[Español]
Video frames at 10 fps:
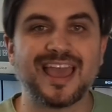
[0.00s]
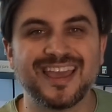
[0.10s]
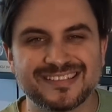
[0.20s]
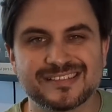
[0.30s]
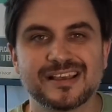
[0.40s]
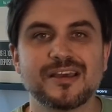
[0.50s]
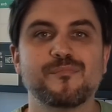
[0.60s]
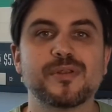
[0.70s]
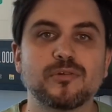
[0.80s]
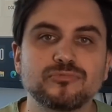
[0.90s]
es
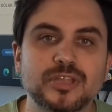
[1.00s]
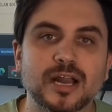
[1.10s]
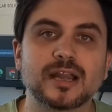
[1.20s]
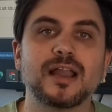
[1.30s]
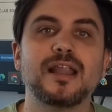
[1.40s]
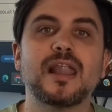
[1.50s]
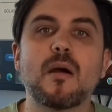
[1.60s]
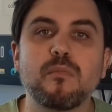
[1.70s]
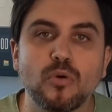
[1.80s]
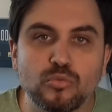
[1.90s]
preguntar
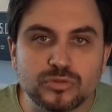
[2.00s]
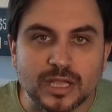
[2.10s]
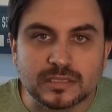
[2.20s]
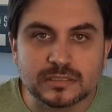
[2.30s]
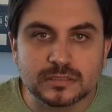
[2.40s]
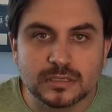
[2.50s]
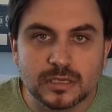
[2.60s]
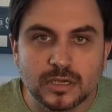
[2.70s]
las puntas.